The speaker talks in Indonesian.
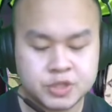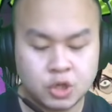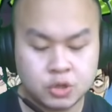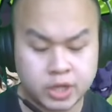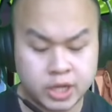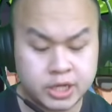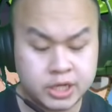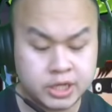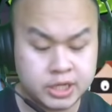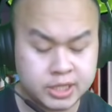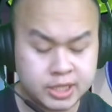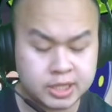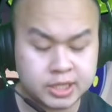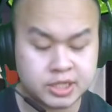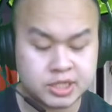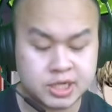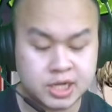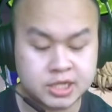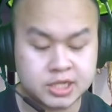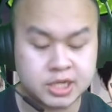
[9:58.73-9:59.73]
Oke, ini kita
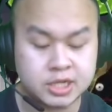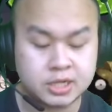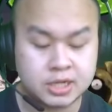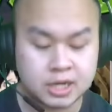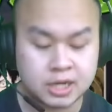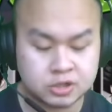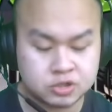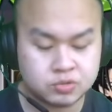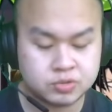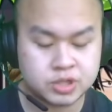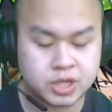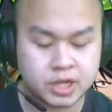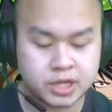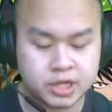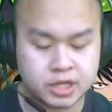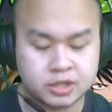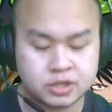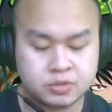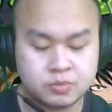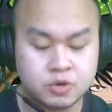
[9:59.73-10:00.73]
tes aja. Langsung
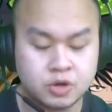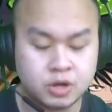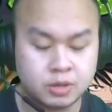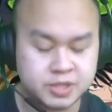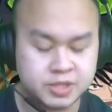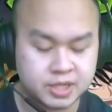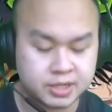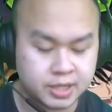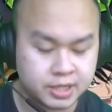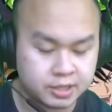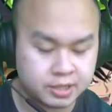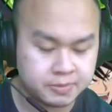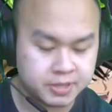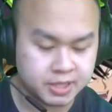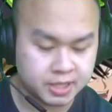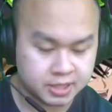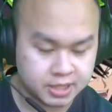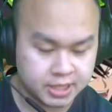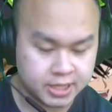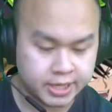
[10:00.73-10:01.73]
skyking, semoga bisa naikin
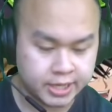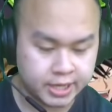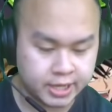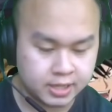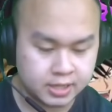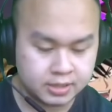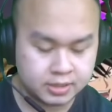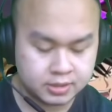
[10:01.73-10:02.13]
bintang 3 ya.